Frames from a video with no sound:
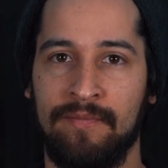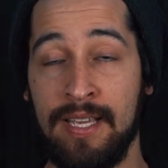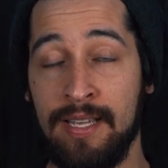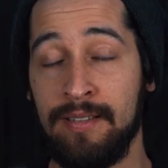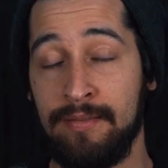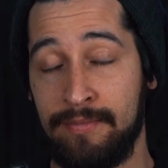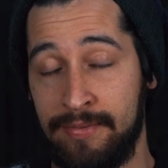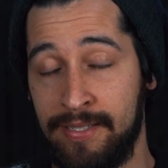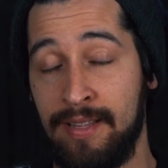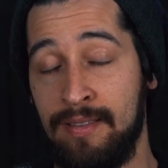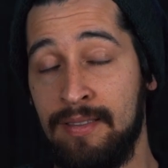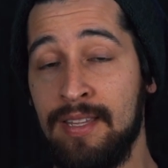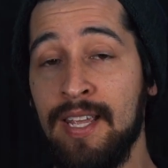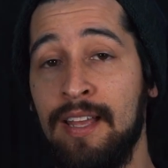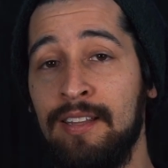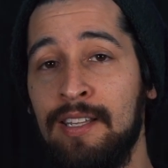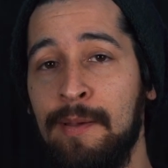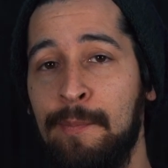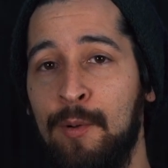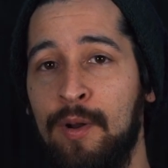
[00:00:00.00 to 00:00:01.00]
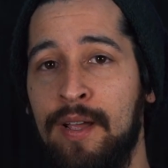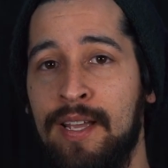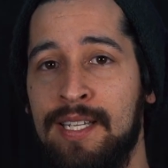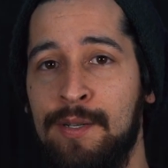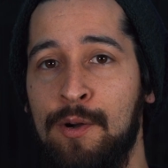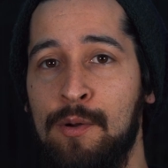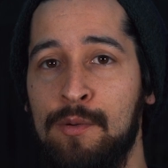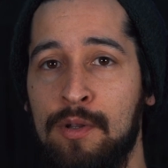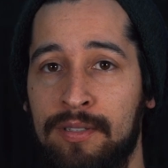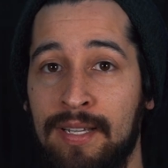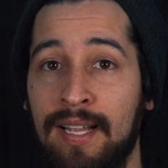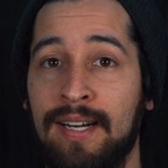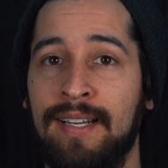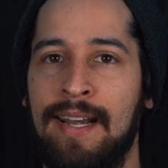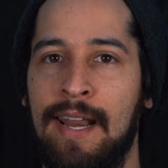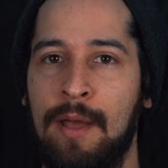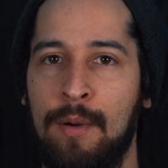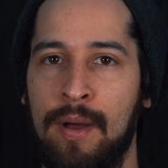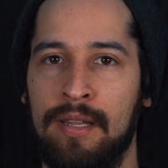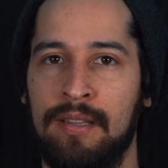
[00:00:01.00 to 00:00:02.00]
y se entiende por qué se volvió tan
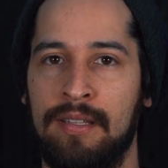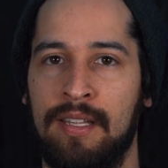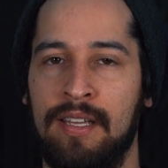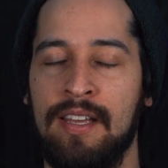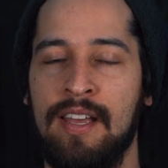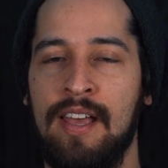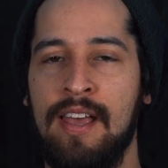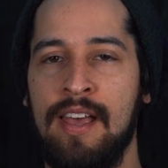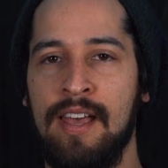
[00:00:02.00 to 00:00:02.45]
relevante,